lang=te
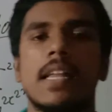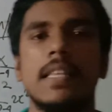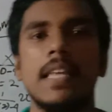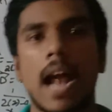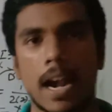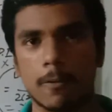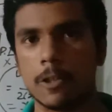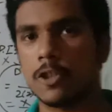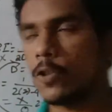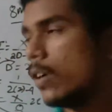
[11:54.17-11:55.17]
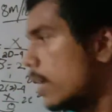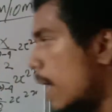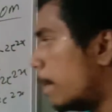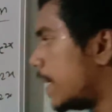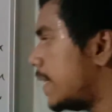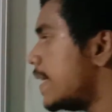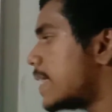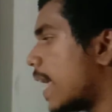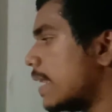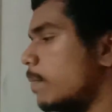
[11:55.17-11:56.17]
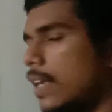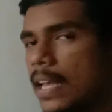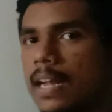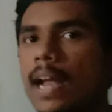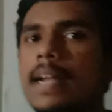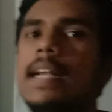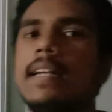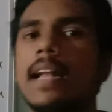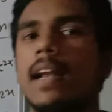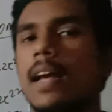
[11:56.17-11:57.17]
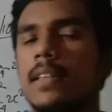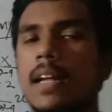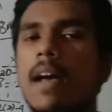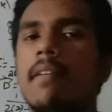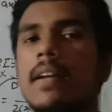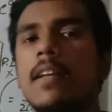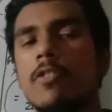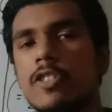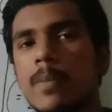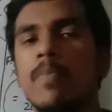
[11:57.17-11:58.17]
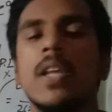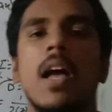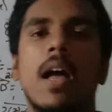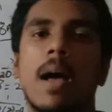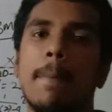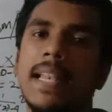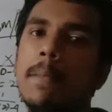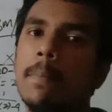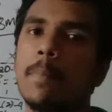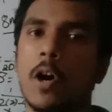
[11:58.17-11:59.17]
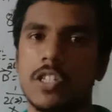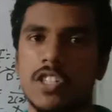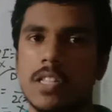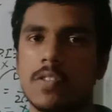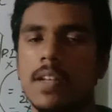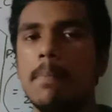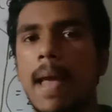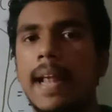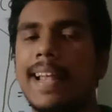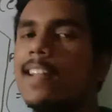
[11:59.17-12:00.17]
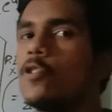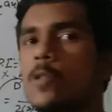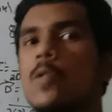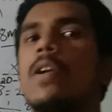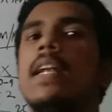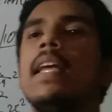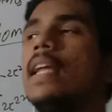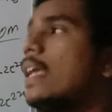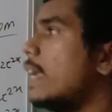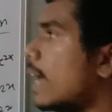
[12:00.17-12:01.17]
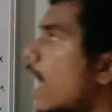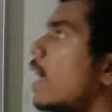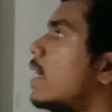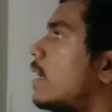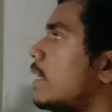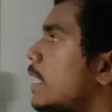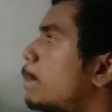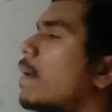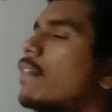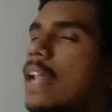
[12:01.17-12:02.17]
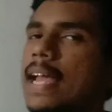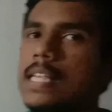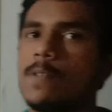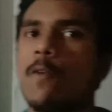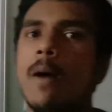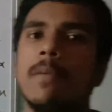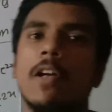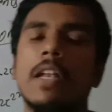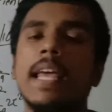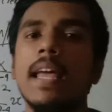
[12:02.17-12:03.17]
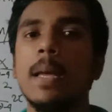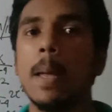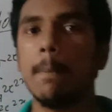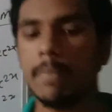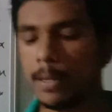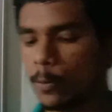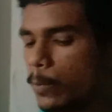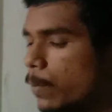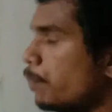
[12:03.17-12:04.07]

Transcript: అనేది అడగొచ్చు ప్రతిసారి మీకు ఇంకా ఇన్ డీటెయిల్గా అర్థం కావాలంటే కొంచెం మళ్ళీ పాజ్ చేసుకొని బ్యాక్ వెళ్ళి చూసుకోండి ఇంకా ఈ పవర్ ఎక్స్ ఫామ్లోనే మీకు